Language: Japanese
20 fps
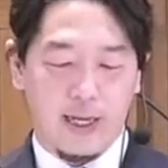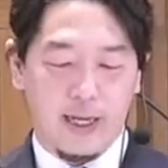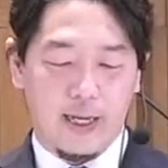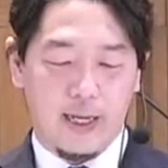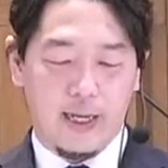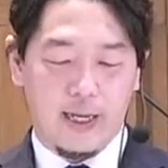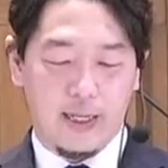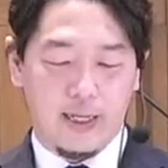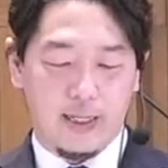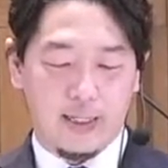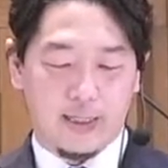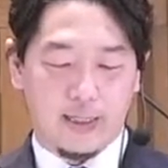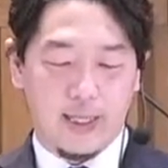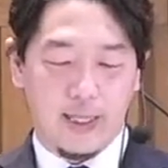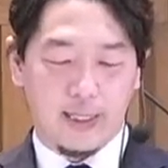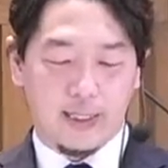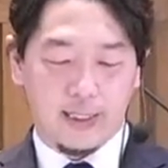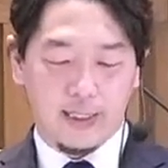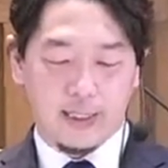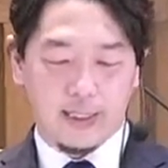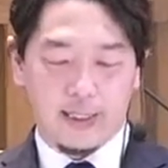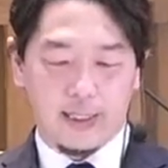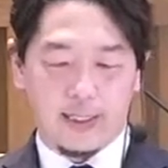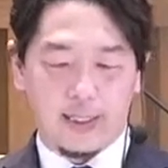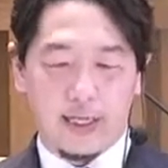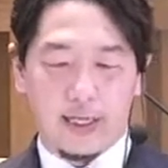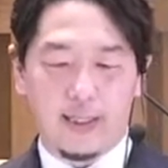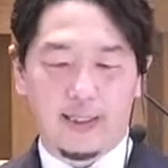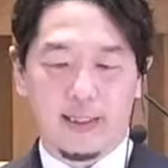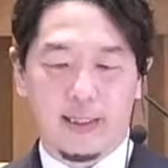え祭司
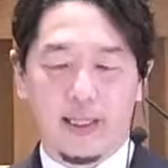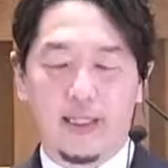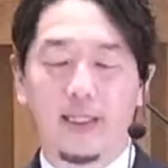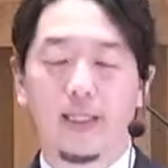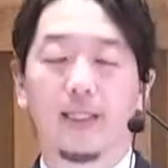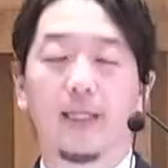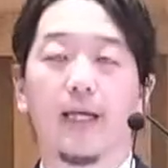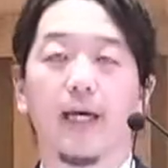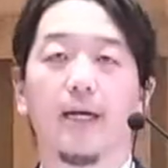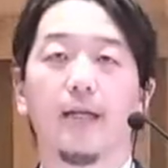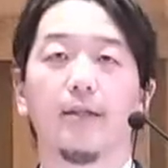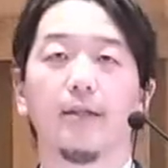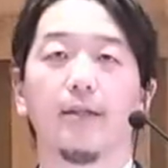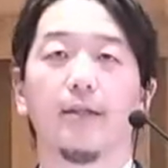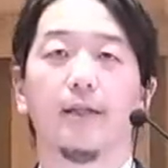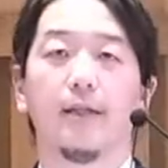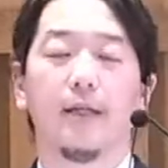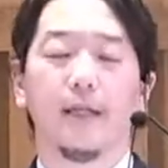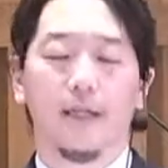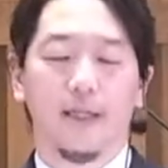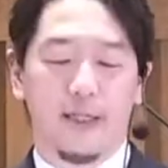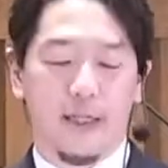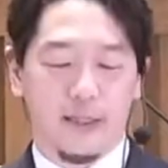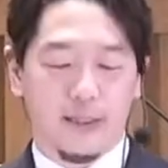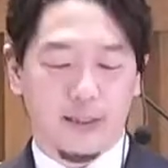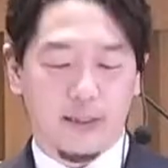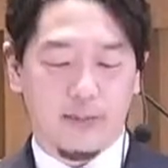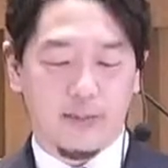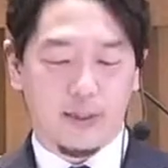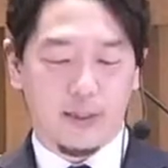大祭司である
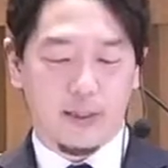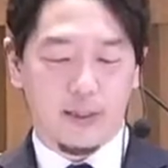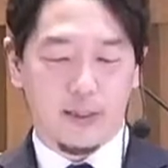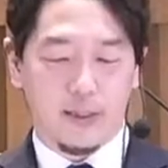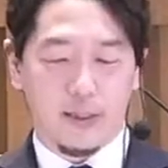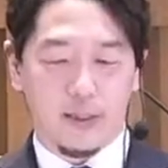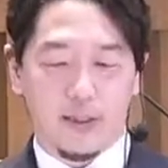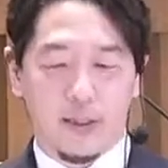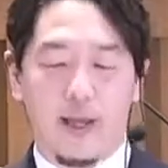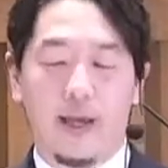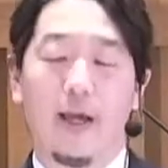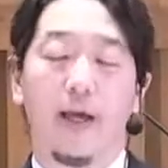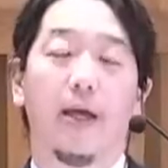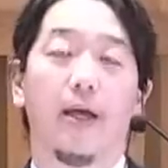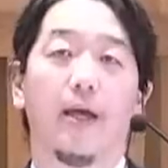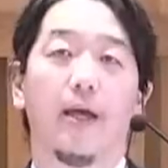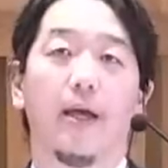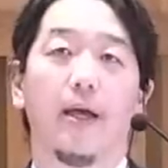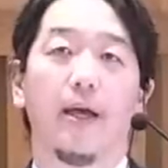イエス様について、